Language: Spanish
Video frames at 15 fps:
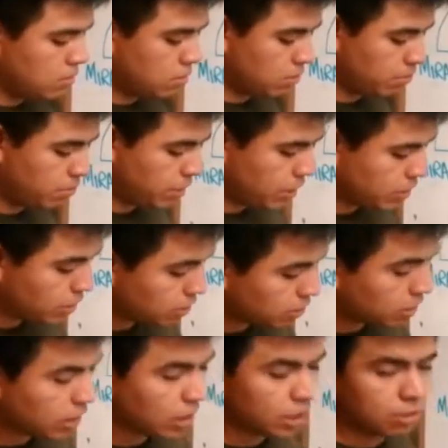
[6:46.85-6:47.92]
o un pedacito
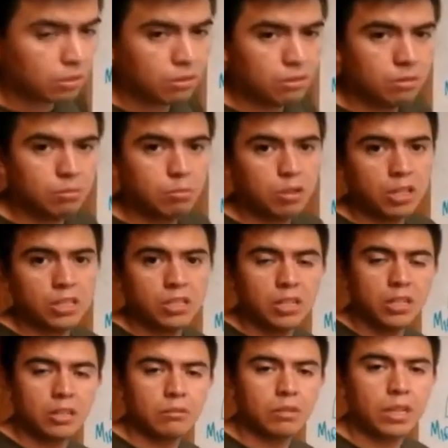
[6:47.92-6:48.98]
de cartón puede
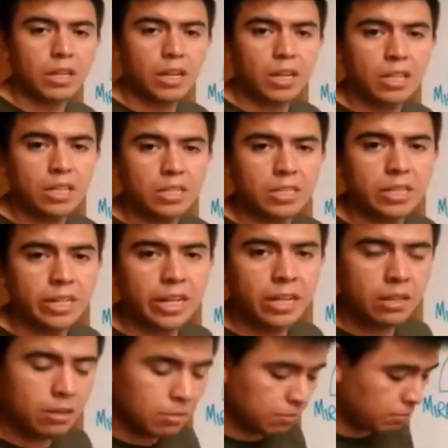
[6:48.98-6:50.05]
ser de una caja de cereal.